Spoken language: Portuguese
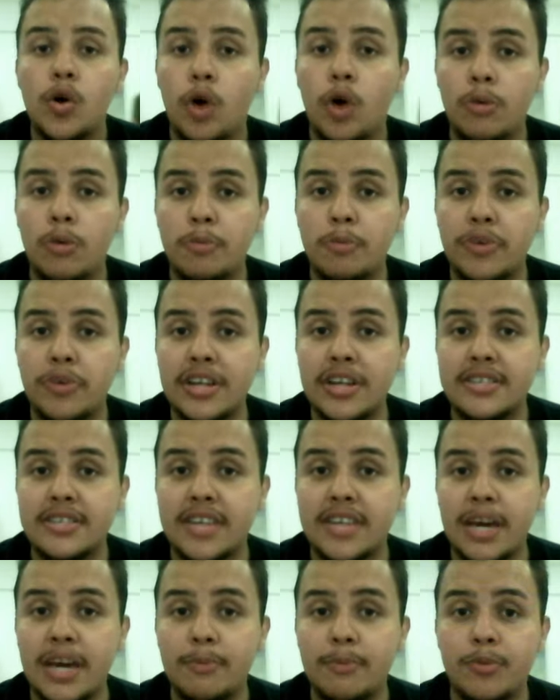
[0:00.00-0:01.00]
como por
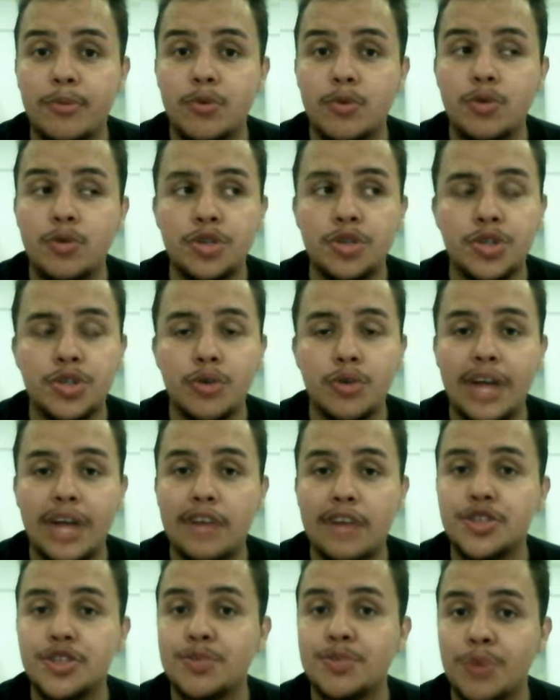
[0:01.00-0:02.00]
exemplo os
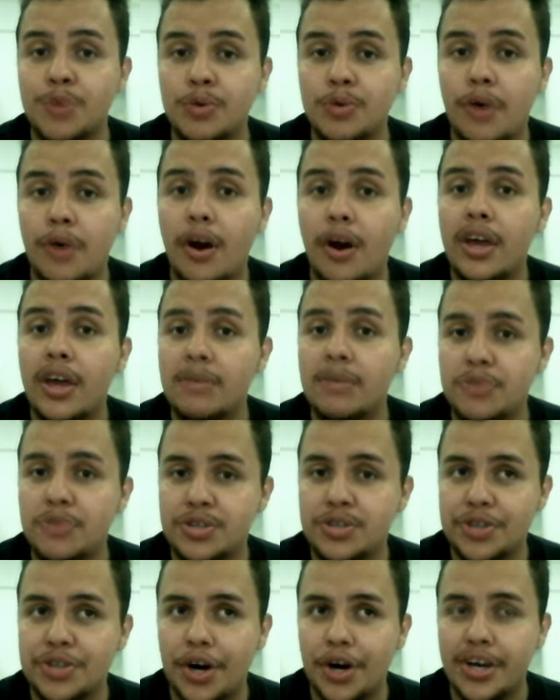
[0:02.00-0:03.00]
soldados Murroy e
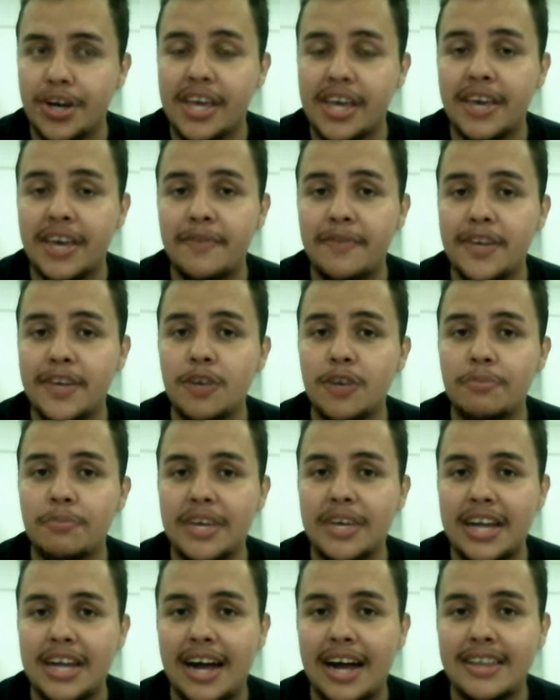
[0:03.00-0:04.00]
Murtog que viram
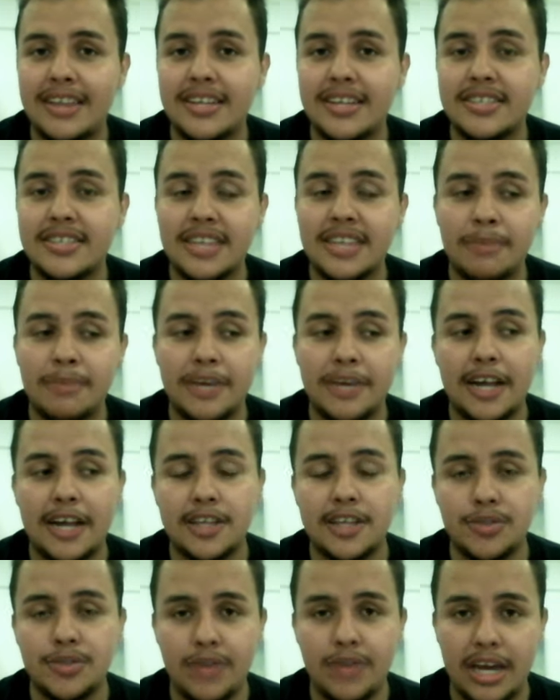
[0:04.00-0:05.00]
piratas em
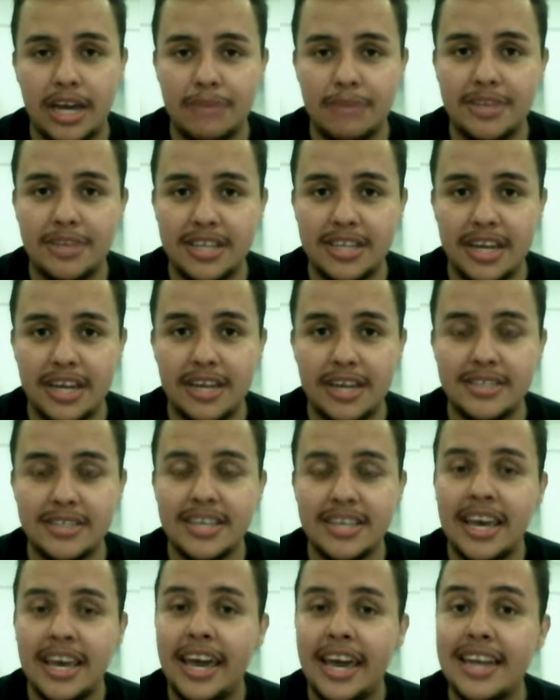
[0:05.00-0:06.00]
Piratas do Caribe
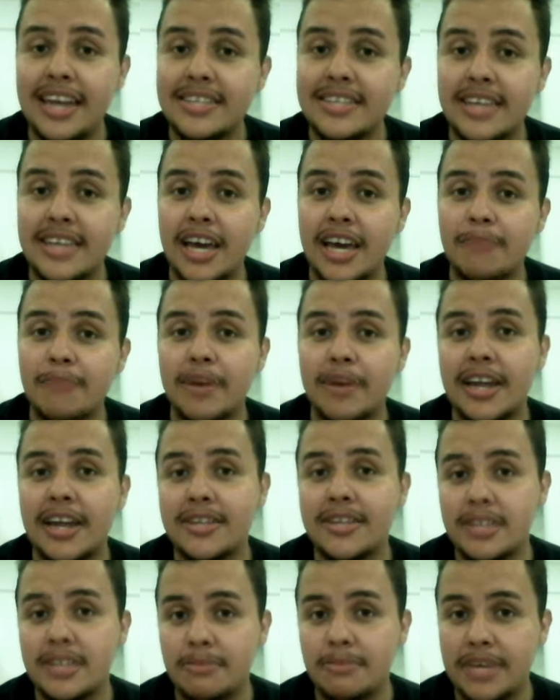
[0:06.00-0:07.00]
3, eles
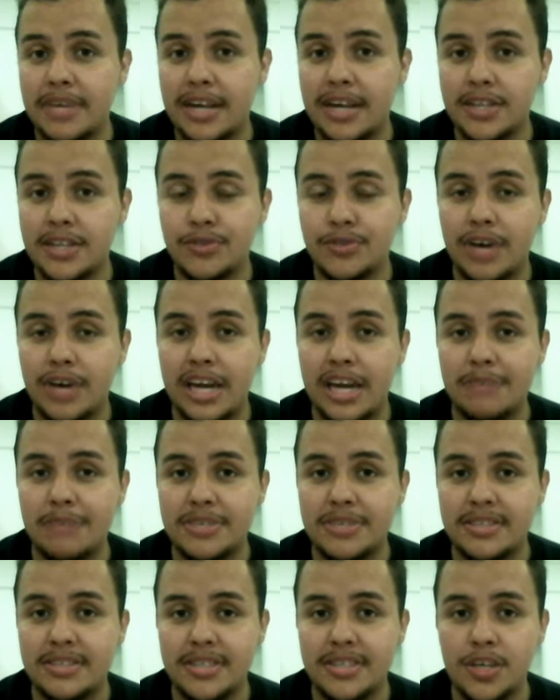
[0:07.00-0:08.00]
reaparecem em Piratas do
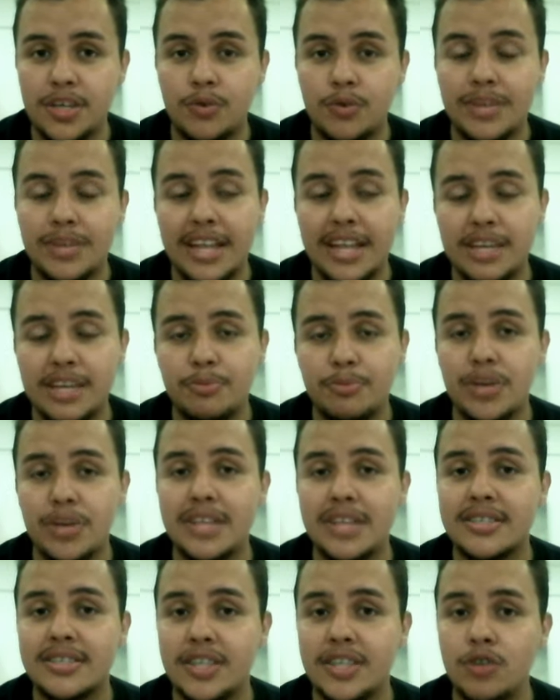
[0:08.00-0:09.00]
Caribe 5 na
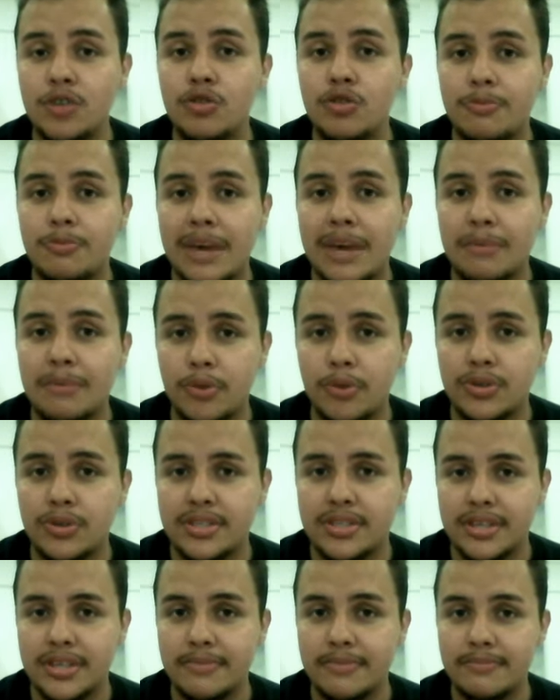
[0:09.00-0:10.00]
tripulação do
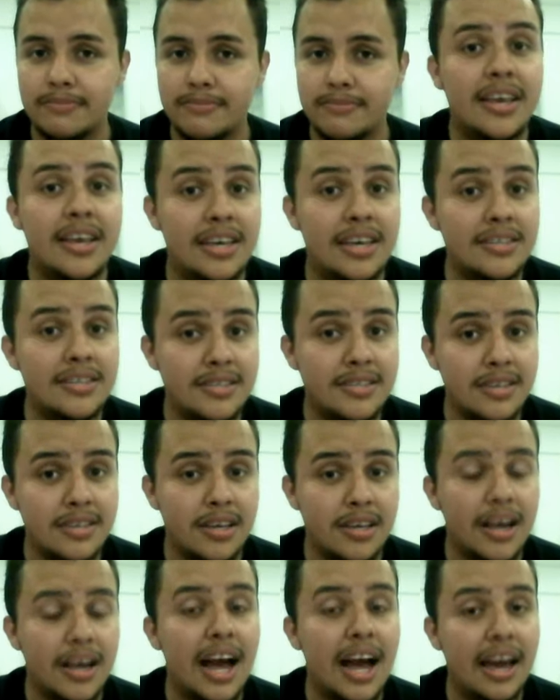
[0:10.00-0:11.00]
Barbossa que
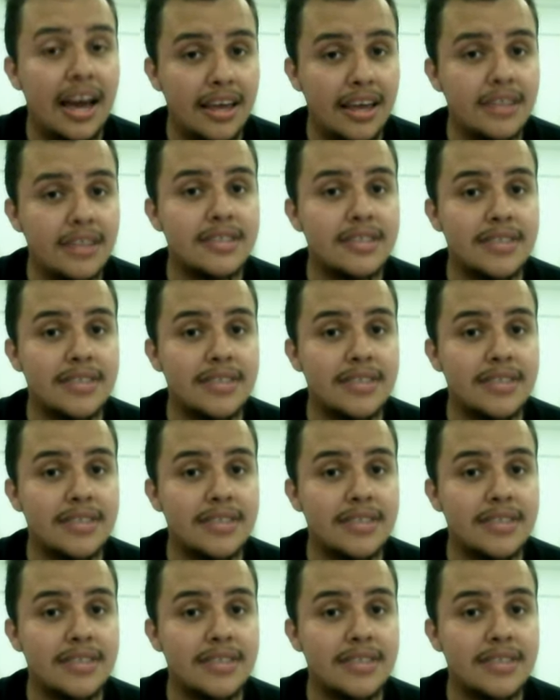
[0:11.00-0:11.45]
sim, ainda